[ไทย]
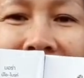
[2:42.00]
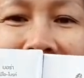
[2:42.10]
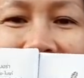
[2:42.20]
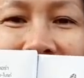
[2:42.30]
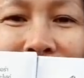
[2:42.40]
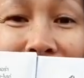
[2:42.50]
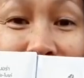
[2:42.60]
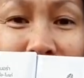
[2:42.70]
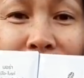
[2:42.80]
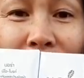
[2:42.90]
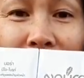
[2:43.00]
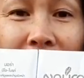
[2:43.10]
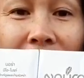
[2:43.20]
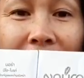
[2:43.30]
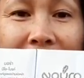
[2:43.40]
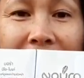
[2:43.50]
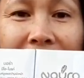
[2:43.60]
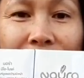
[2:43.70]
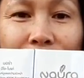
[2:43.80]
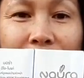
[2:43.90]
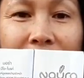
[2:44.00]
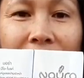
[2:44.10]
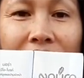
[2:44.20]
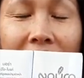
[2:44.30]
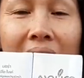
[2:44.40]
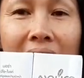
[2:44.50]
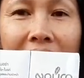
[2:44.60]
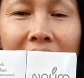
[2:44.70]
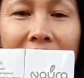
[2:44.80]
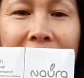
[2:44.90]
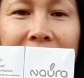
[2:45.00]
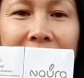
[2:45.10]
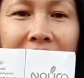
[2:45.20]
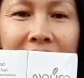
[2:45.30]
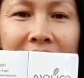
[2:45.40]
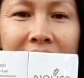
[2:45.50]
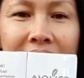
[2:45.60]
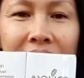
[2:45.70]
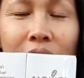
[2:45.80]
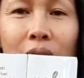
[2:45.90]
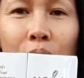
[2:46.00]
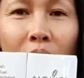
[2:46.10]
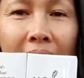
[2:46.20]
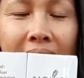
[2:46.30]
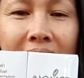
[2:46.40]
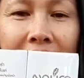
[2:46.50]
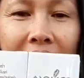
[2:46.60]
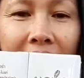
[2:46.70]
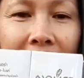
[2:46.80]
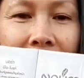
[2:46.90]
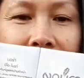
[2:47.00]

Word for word: ไปรถมาต้องสองหลอดนะโอ้ยนอร่าค่ะ มีโอไบรท์นะคะ